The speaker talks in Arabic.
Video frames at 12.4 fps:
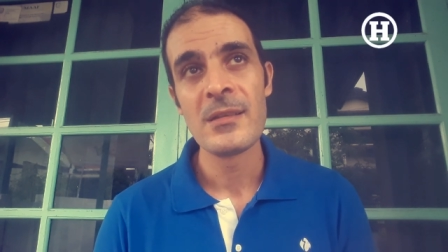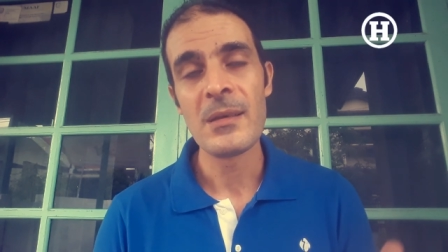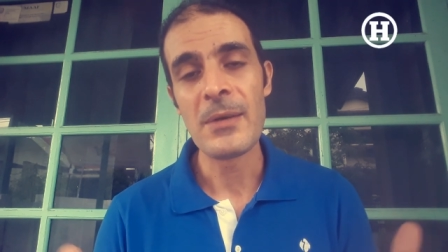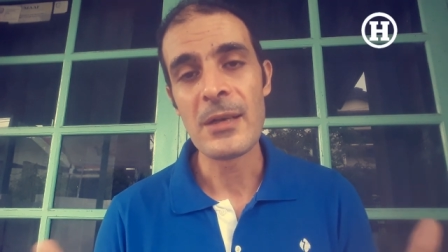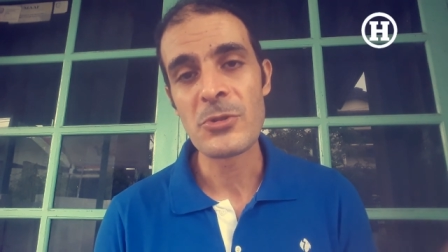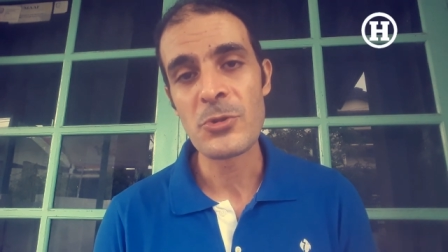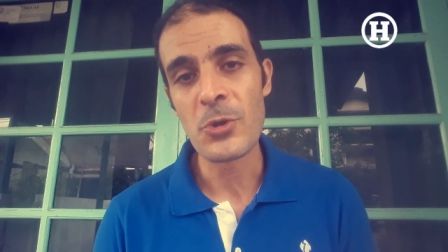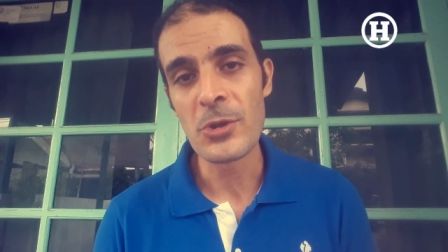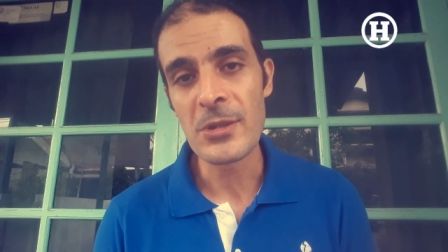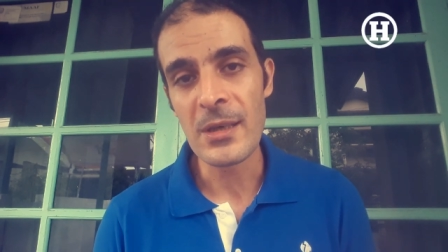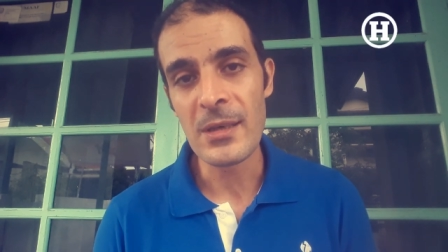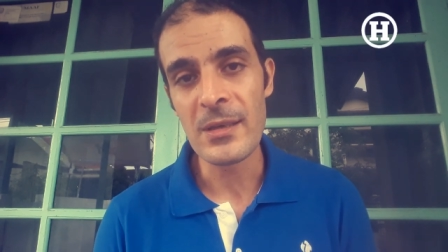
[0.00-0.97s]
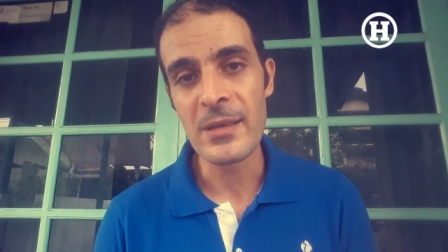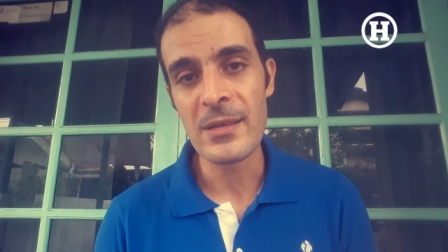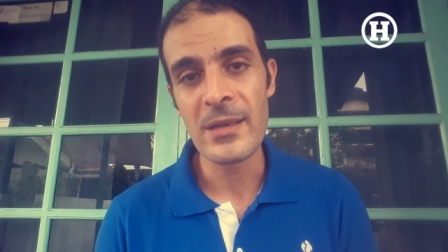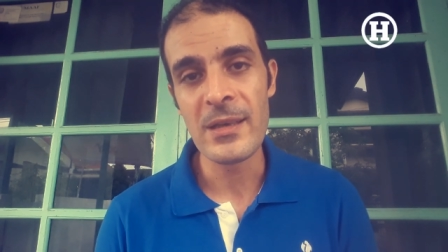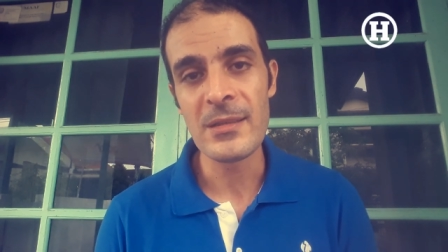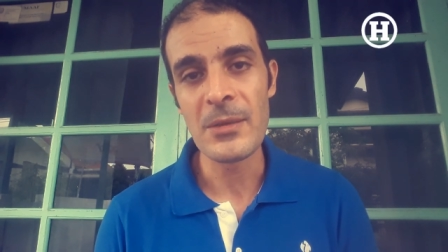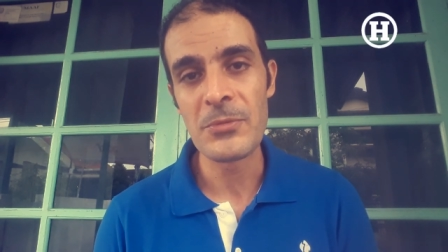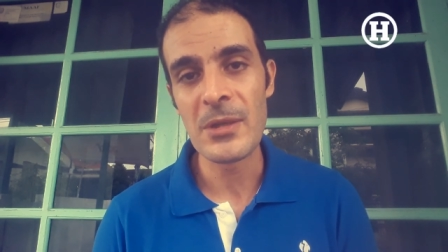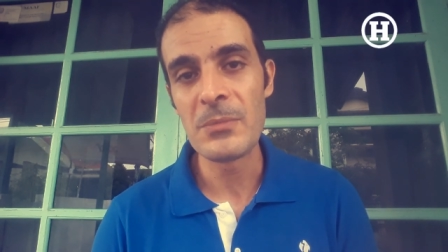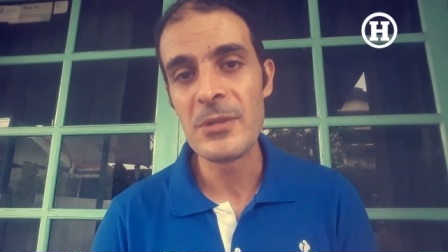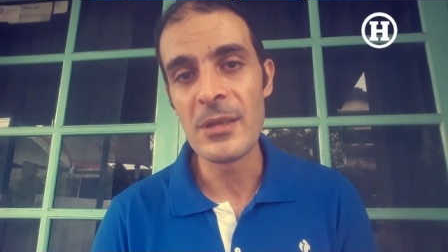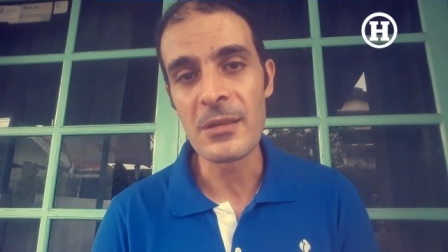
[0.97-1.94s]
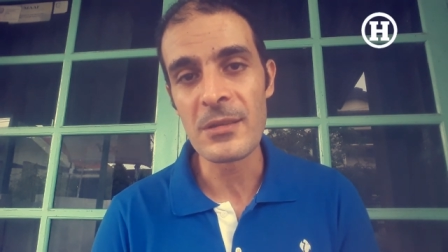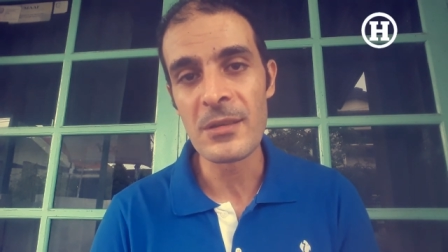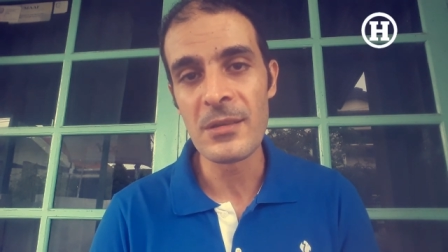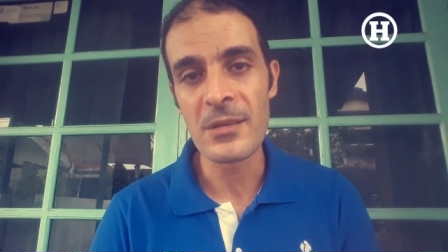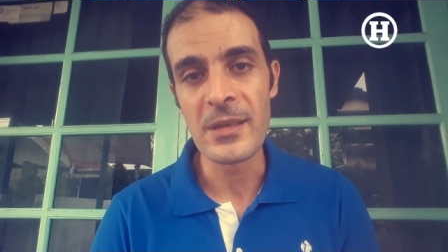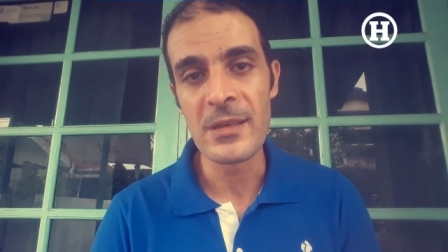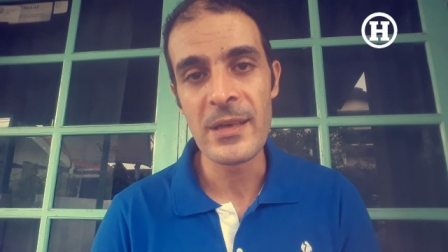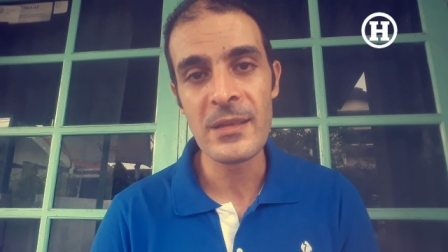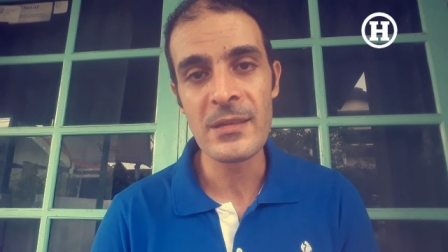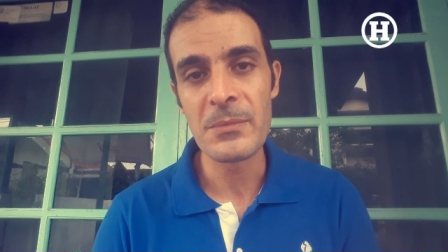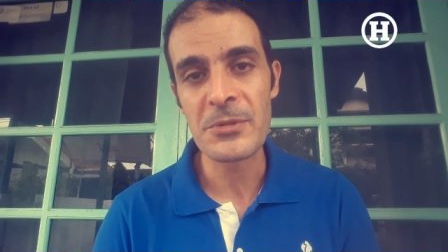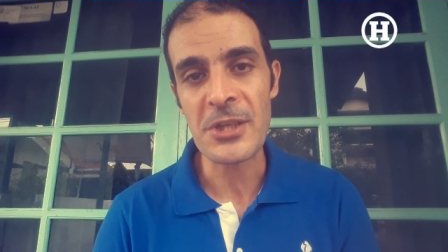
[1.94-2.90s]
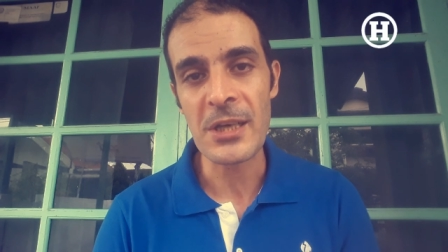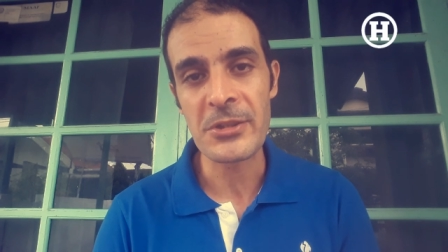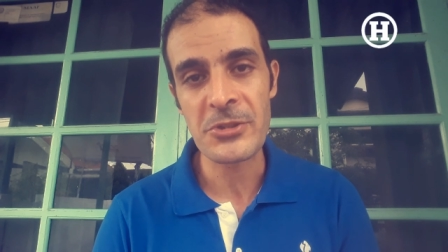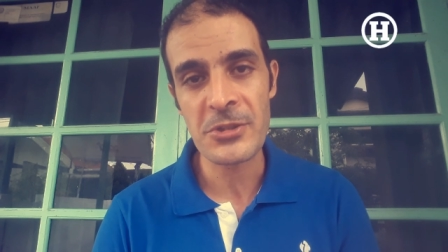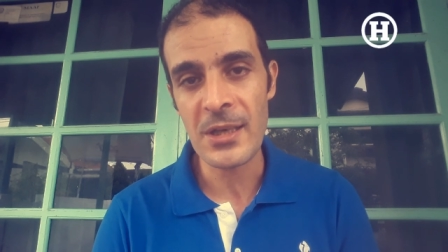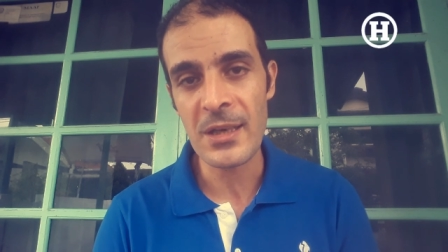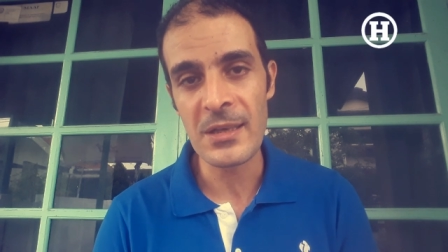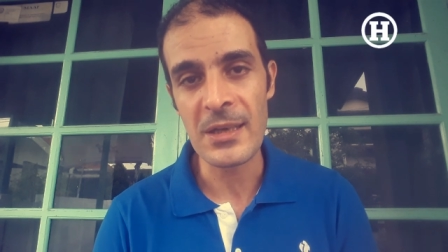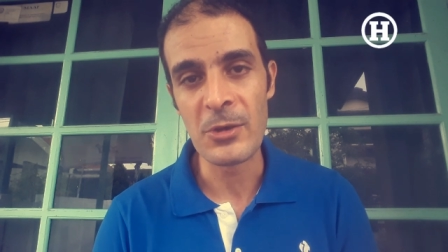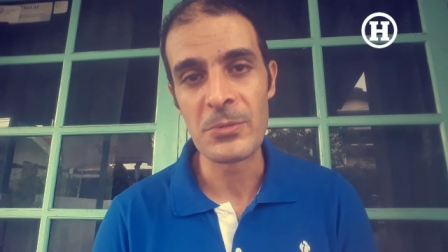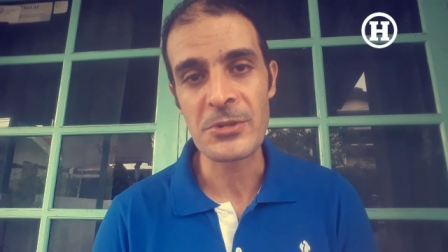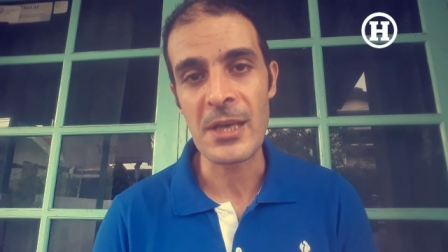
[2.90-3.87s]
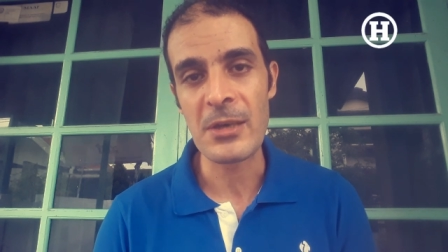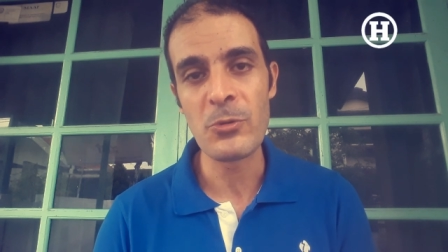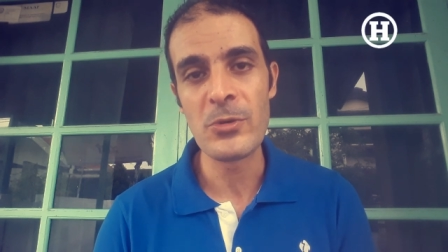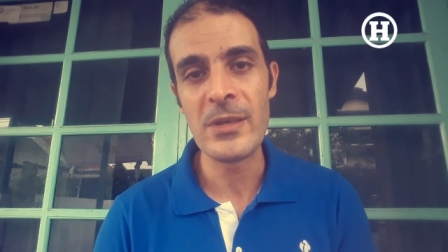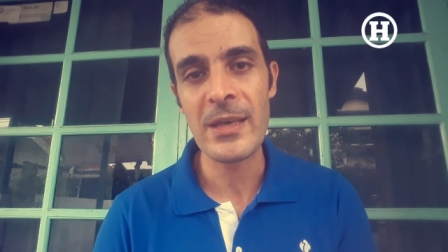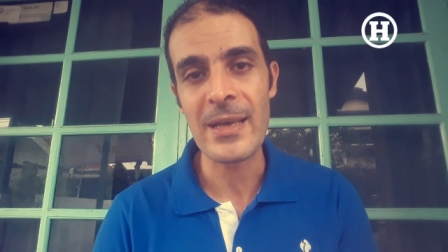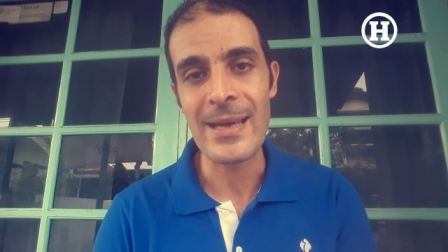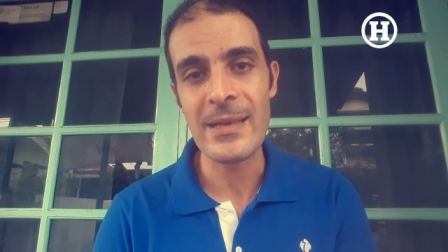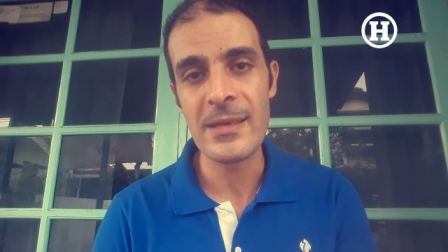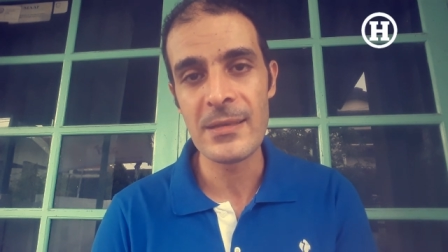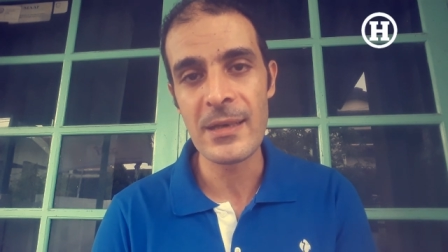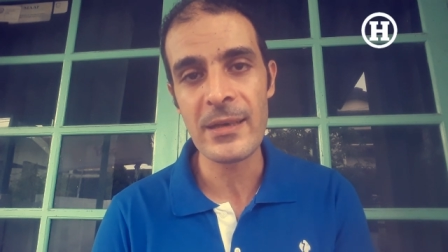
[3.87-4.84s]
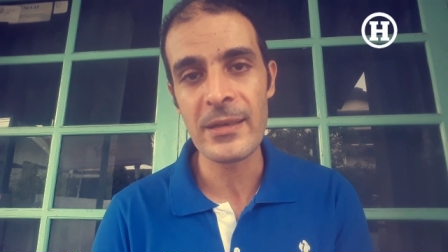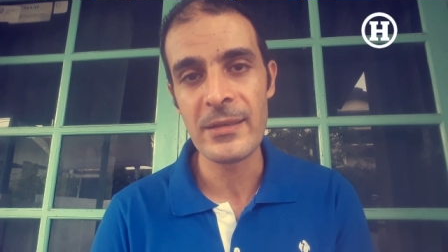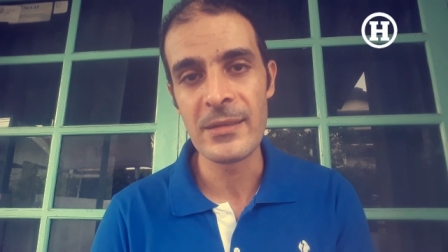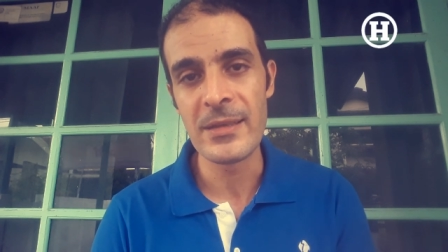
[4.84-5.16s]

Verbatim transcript: طبعا شروطها ان انت بتمضي اقرار ان انت مش هتشتغل او مش هيكون ليك اي دخل